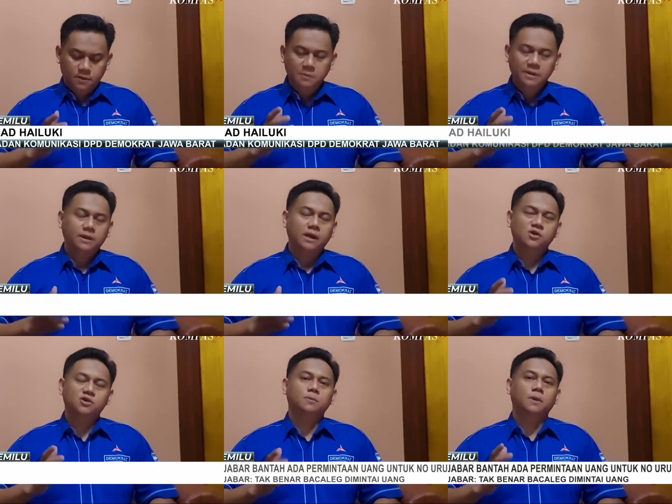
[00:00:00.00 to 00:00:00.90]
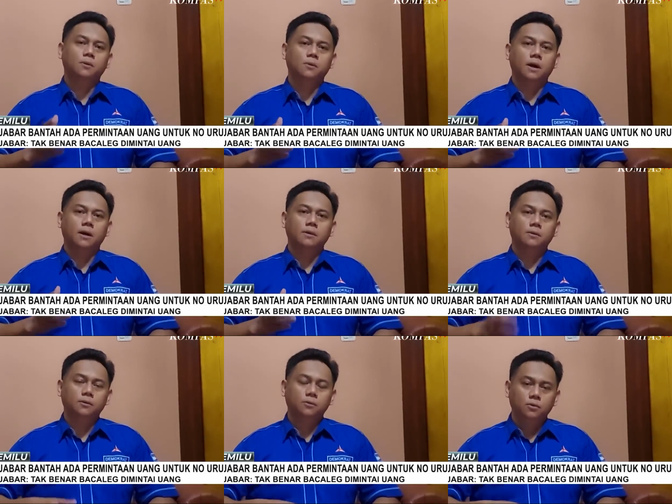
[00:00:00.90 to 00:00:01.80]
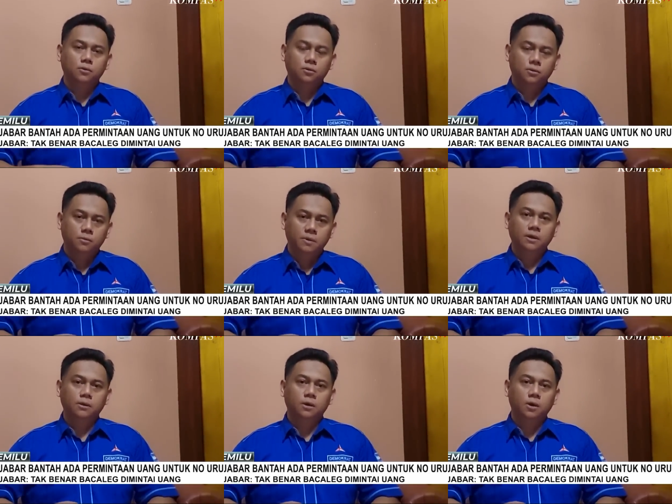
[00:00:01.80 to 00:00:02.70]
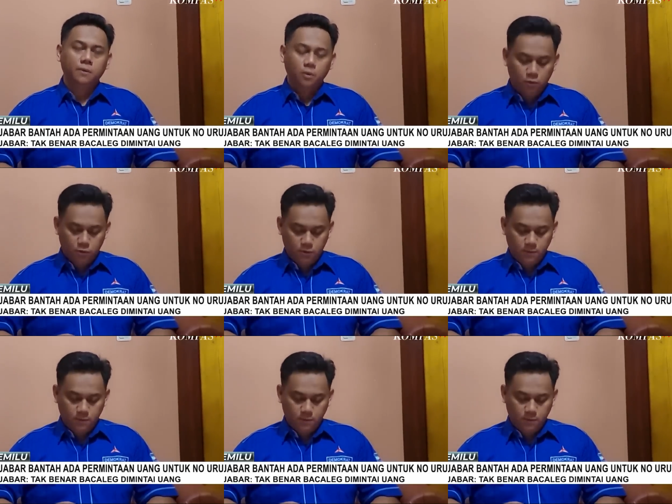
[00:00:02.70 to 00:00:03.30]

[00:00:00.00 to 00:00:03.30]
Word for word: dimintai sejumlah uang untuk penentuan nomor urut.